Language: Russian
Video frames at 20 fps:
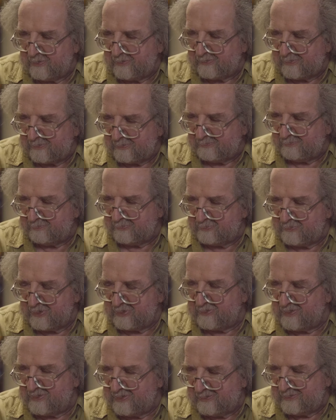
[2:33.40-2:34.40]
так
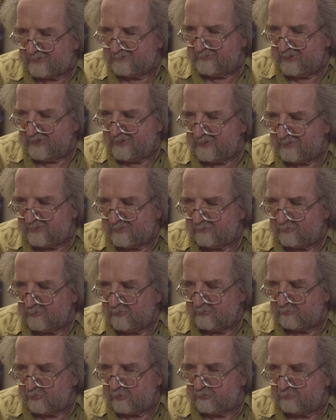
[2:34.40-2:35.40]
произошли изменения.
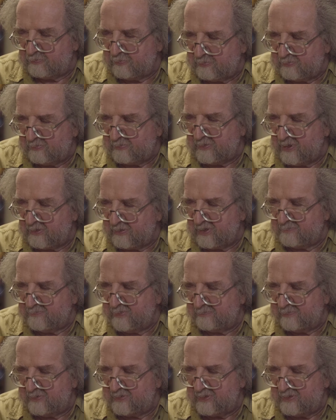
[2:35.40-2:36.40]
Ну и вот он так ко
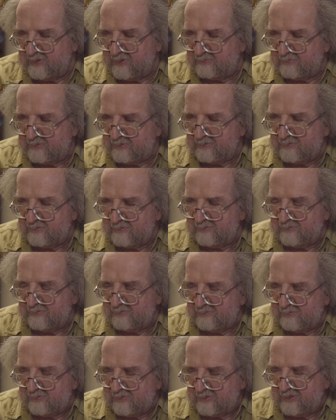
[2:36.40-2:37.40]
мне приклеился.
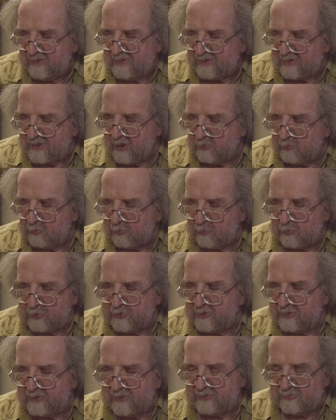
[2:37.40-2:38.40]
И как
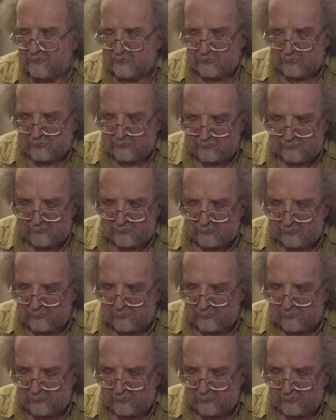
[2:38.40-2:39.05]
художник я существую